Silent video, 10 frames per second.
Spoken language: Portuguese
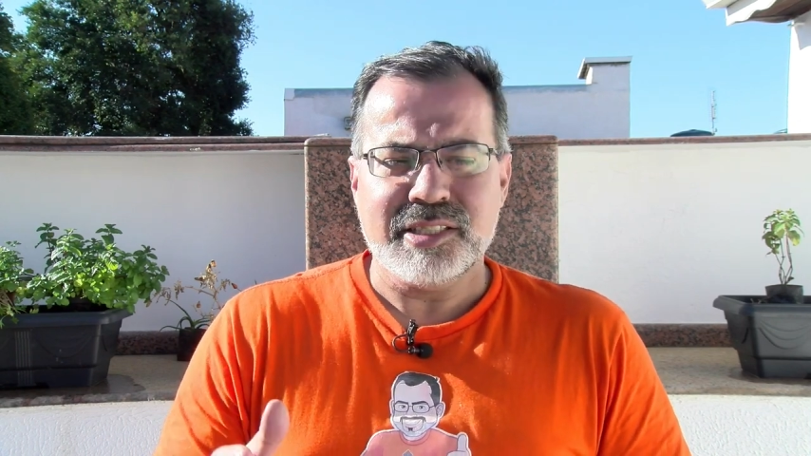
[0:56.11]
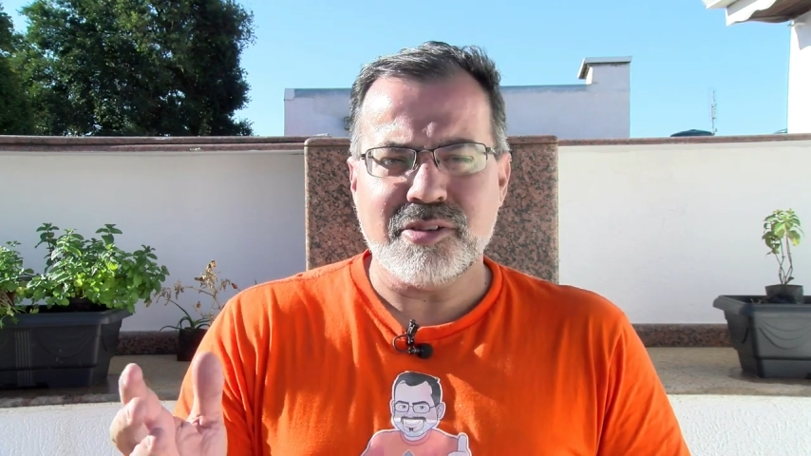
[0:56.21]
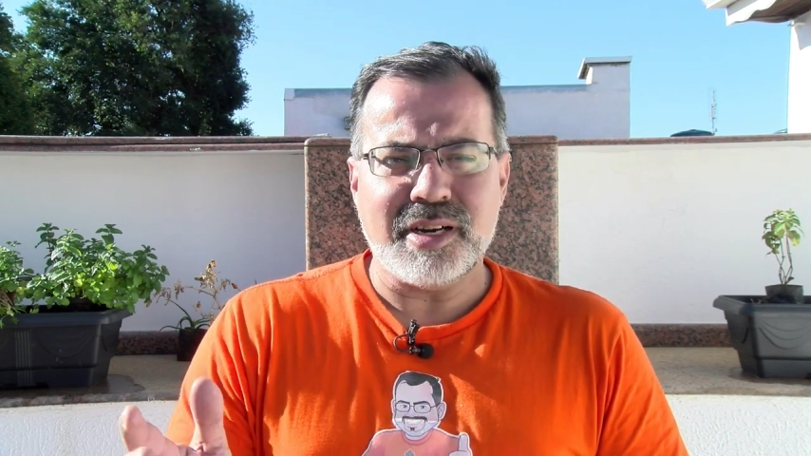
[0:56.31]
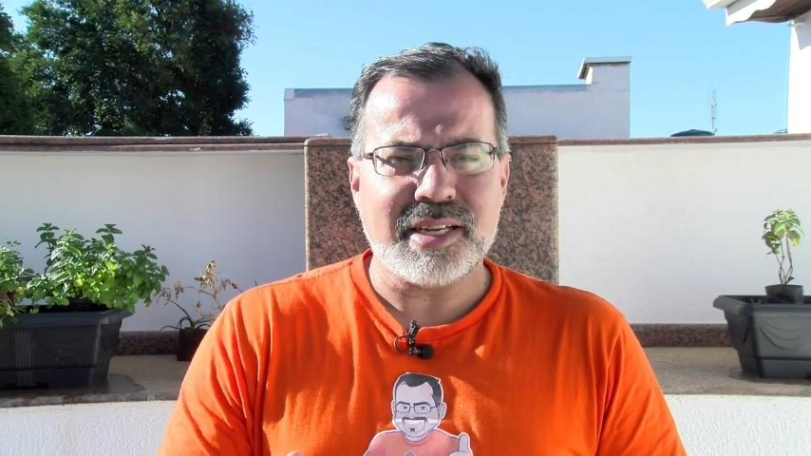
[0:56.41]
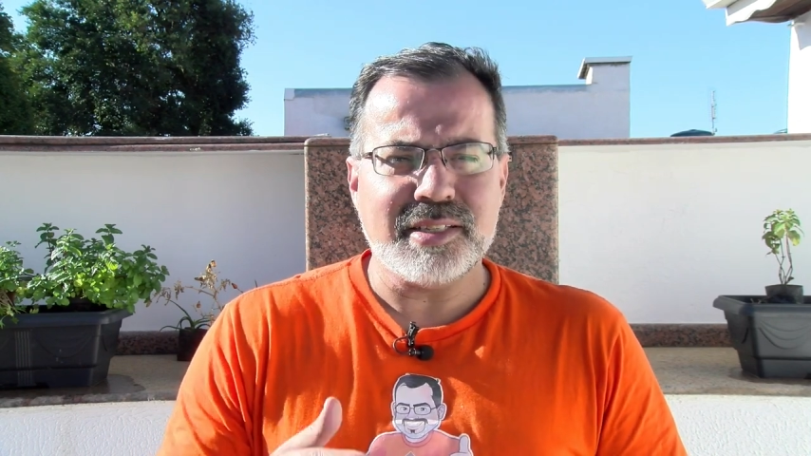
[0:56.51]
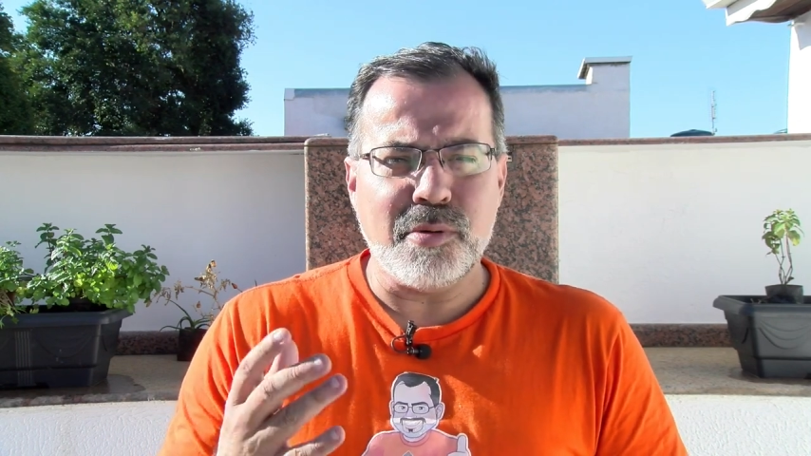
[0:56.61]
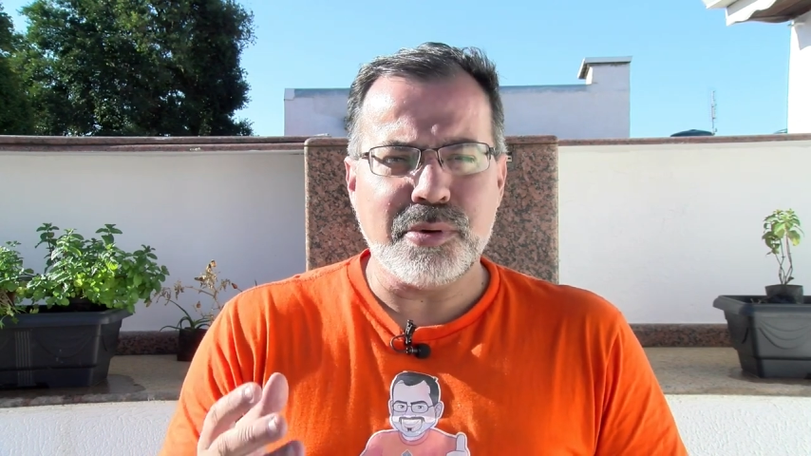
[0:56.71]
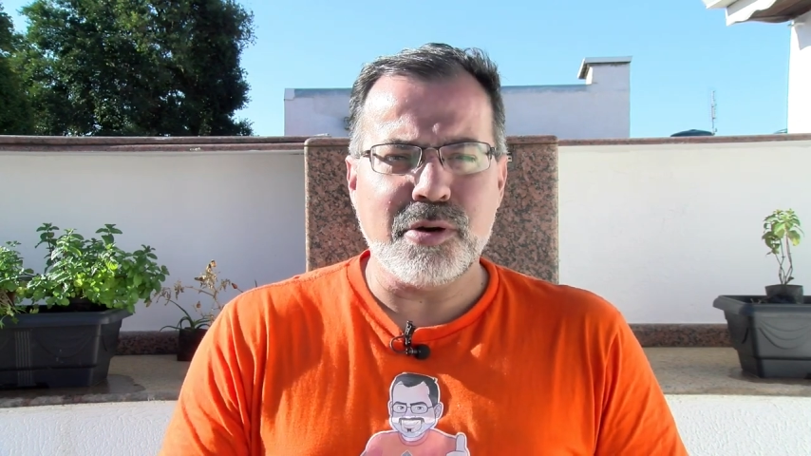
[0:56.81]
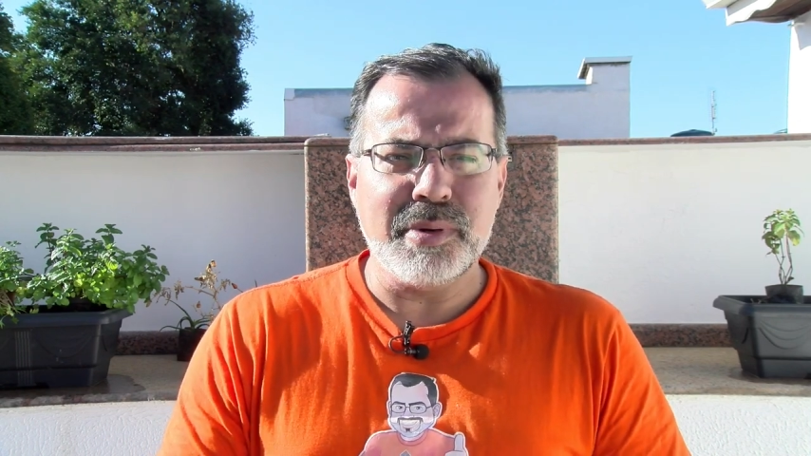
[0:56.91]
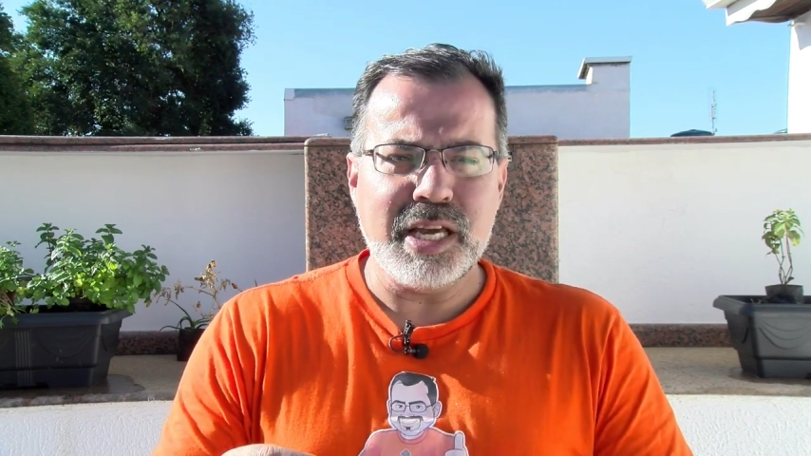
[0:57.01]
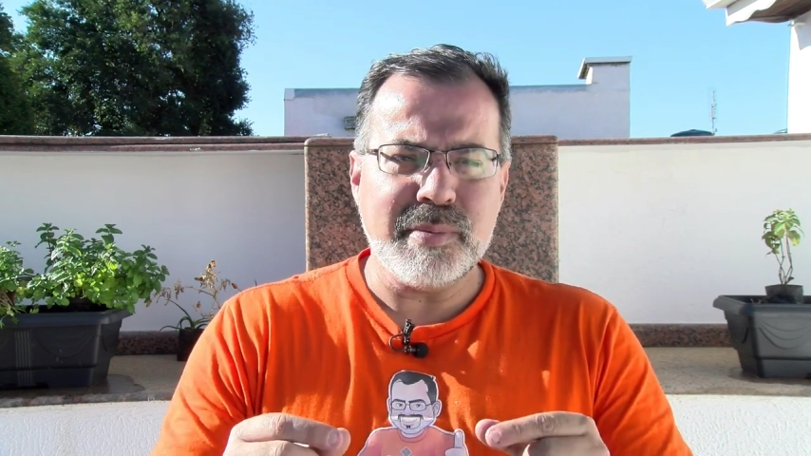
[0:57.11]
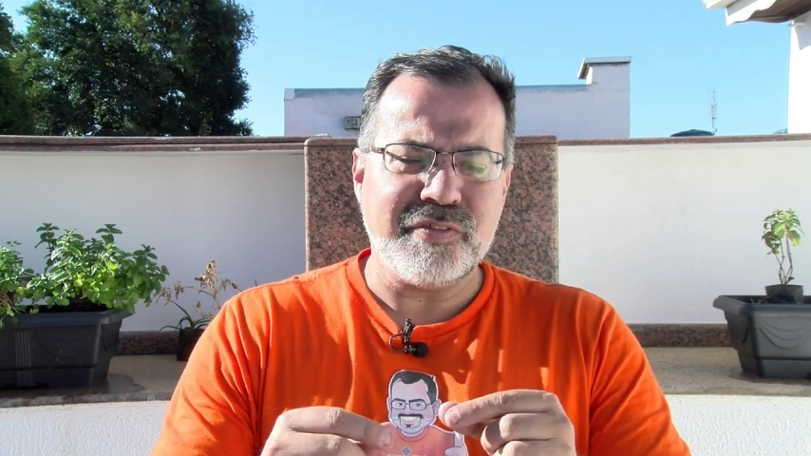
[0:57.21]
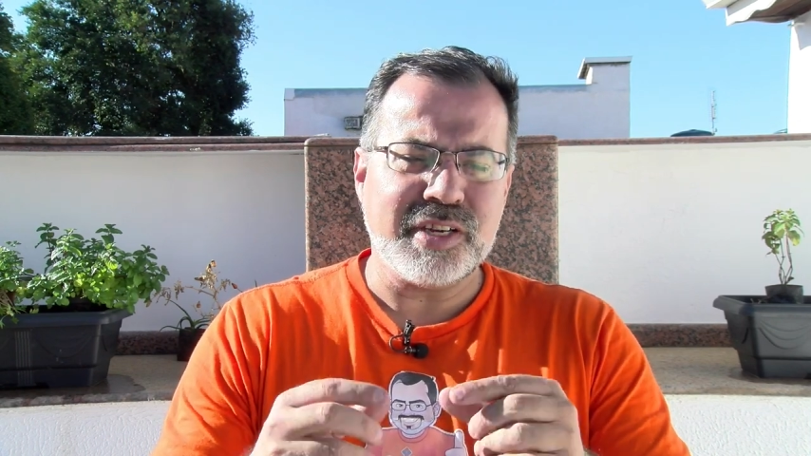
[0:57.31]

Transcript: na hora que dá um problema,